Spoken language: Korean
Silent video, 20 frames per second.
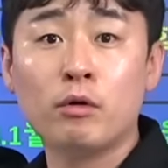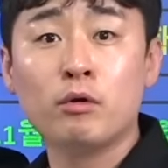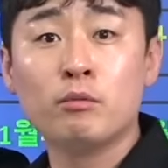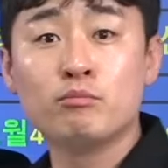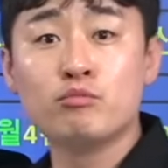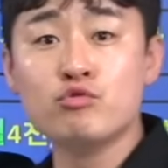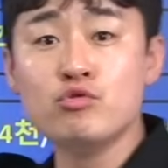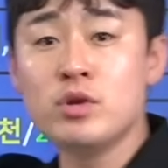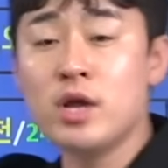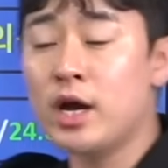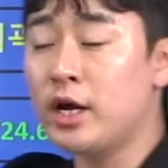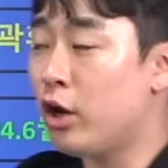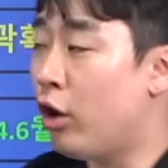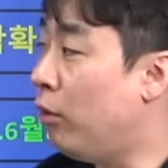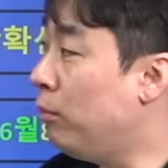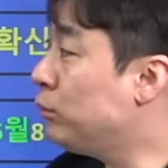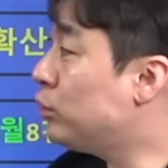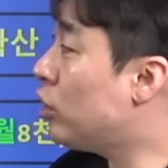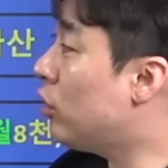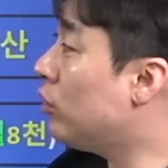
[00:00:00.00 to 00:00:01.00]
물량이
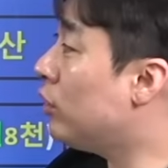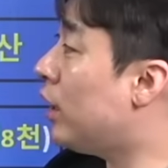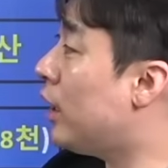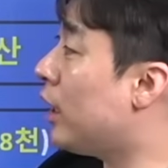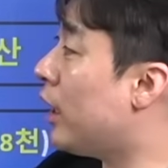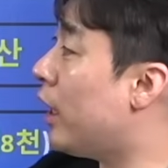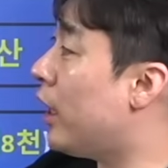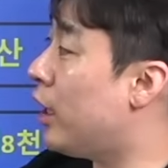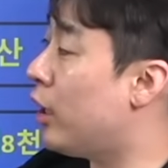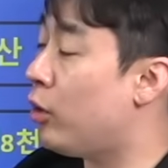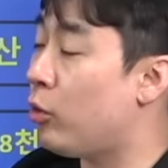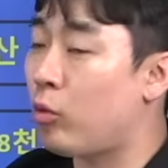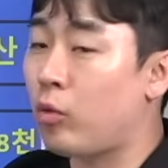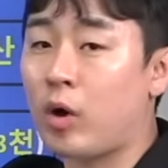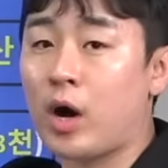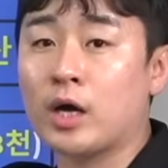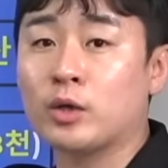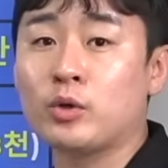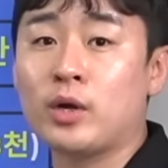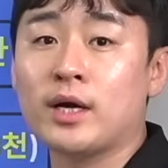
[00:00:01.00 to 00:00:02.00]
엄청나게
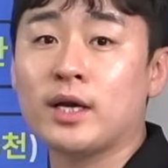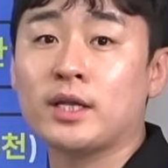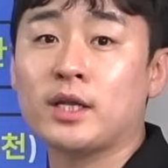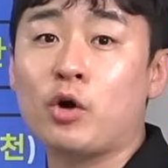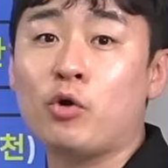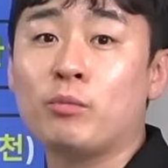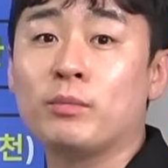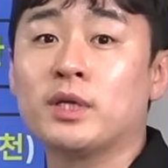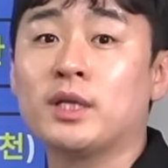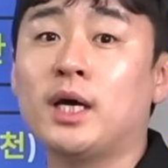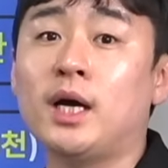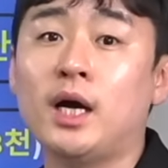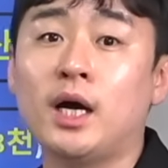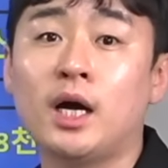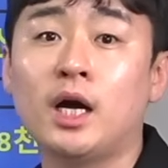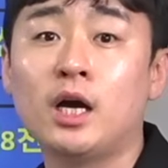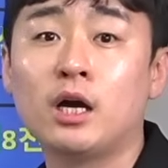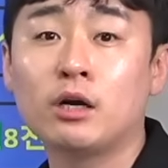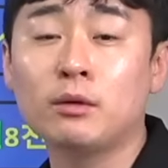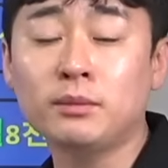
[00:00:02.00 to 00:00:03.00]
과도하게 나옵니다.
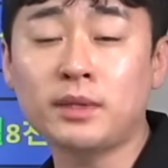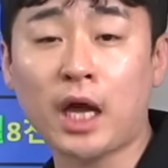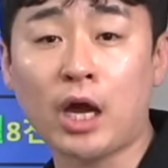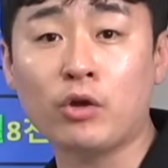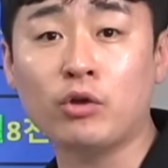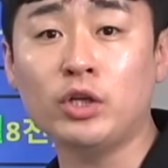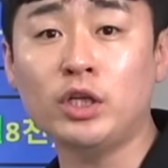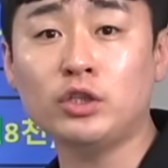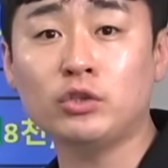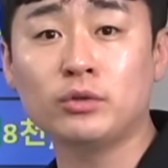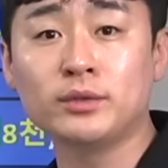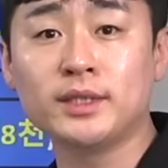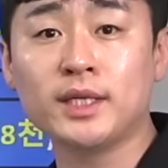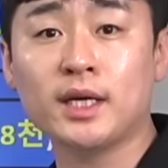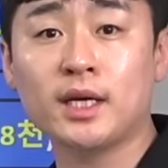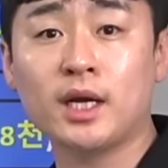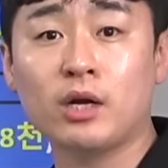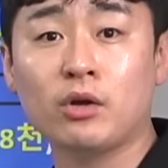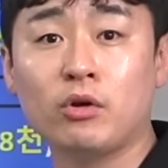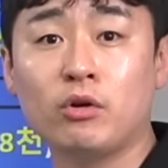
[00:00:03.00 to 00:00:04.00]
그럼 당연히
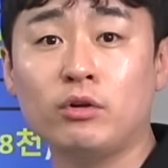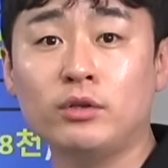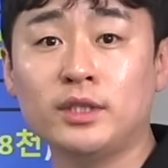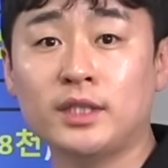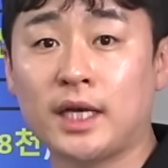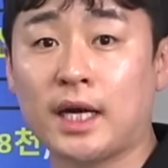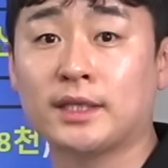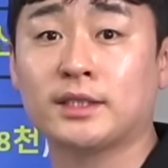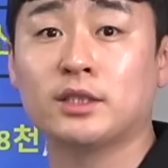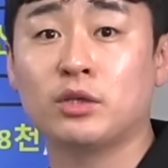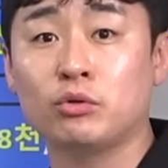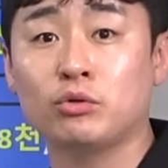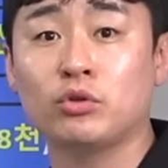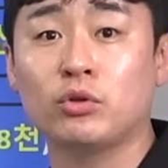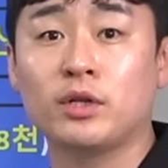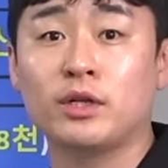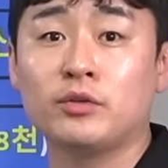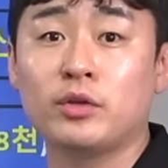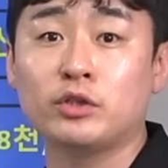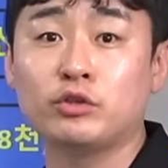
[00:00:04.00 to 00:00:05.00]
전세가격은 약세로
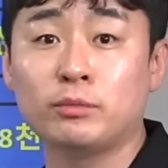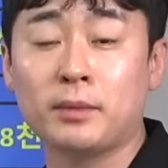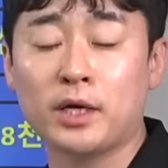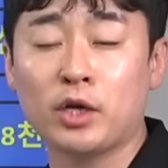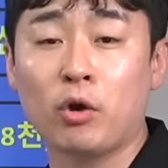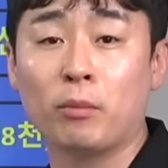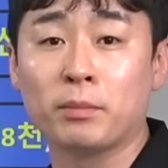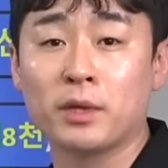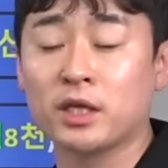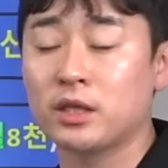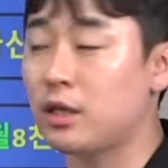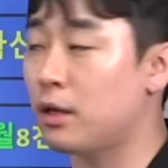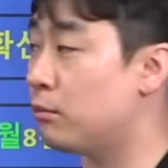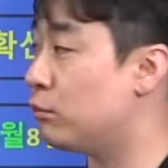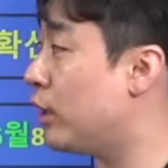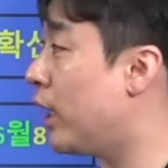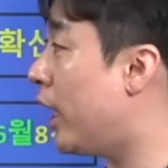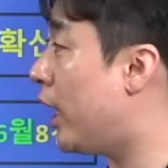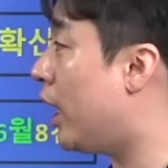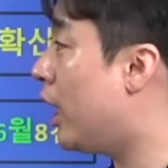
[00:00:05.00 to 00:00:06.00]
전환될 수밖에 없기
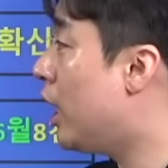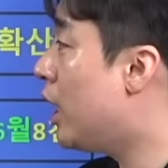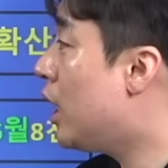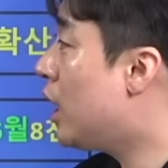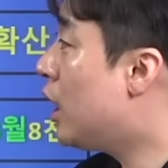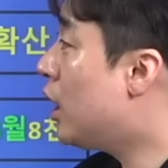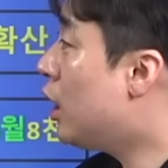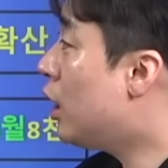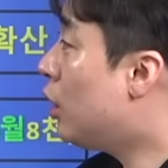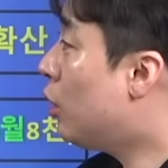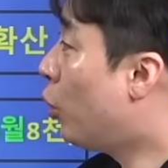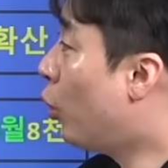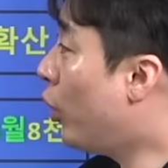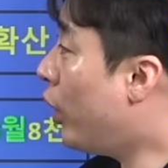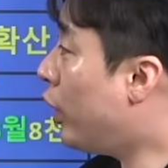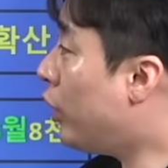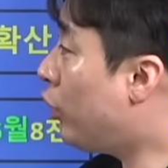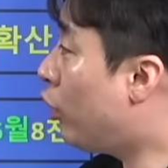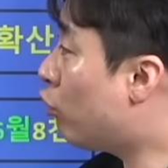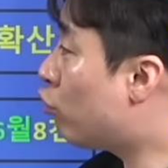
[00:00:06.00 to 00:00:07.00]
때문에
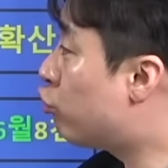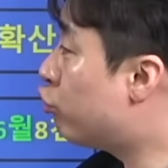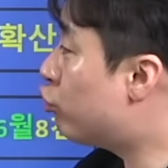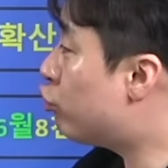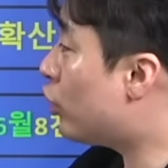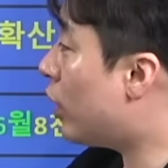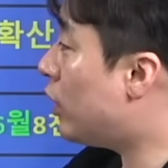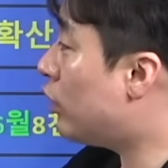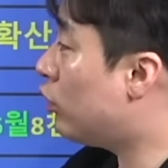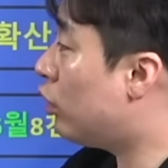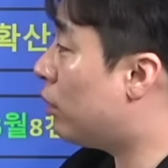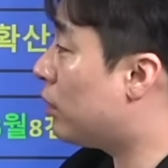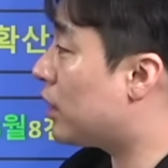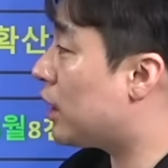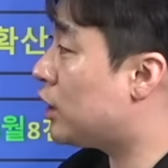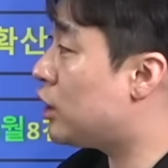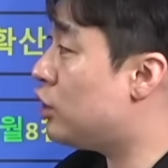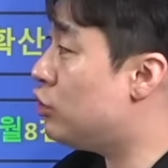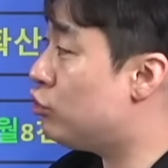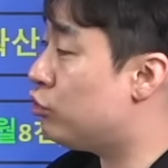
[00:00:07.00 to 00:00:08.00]
오히려 구축에 있는
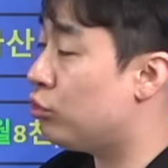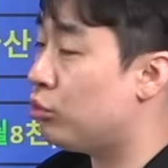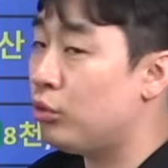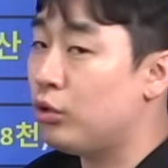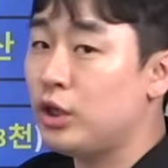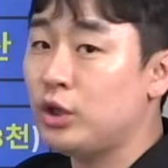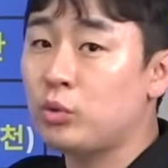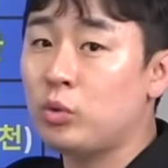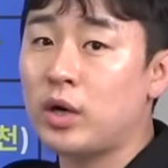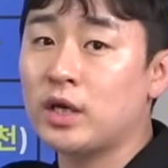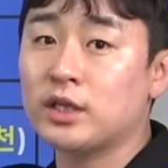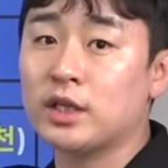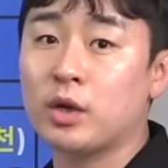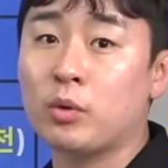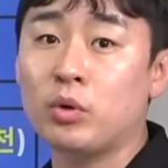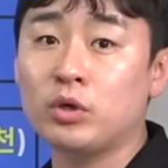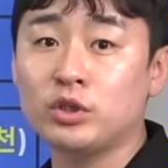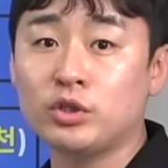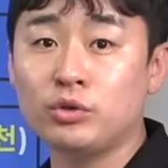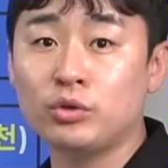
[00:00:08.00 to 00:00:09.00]
것보다 신축으로 이동하는 게
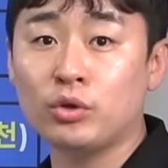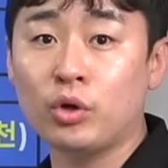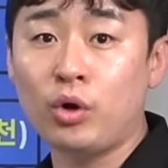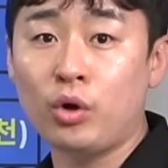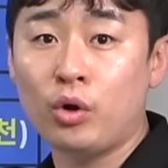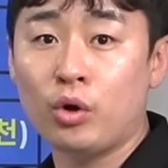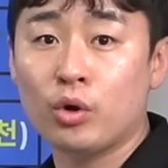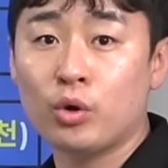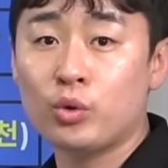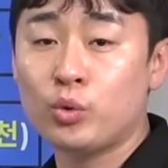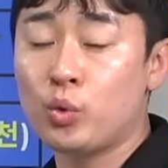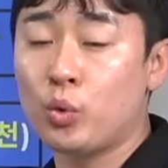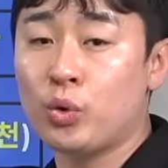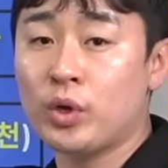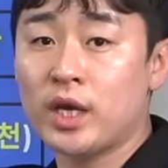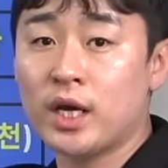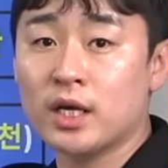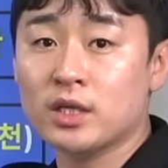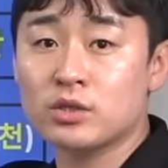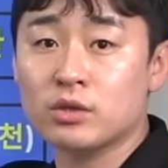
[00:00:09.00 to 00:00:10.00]
훨씬 더
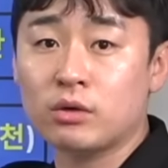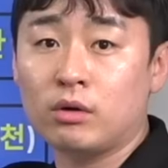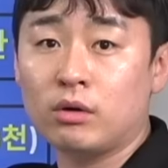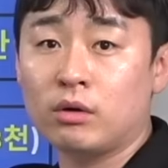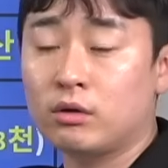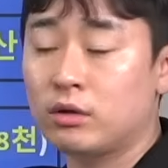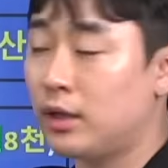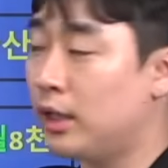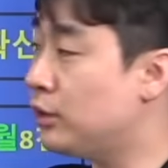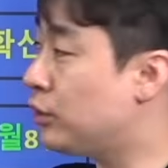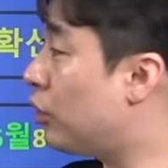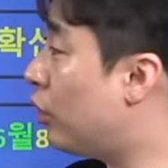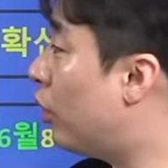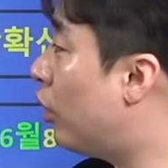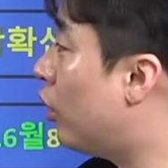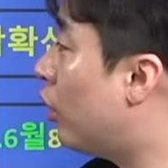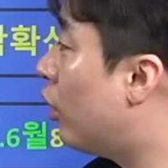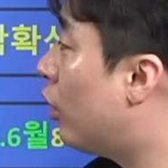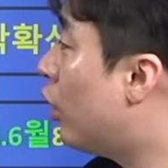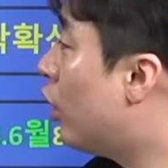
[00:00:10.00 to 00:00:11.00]
용이하죠.
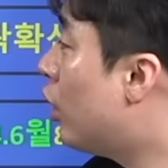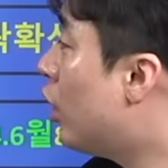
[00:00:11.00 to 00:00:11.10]
그래서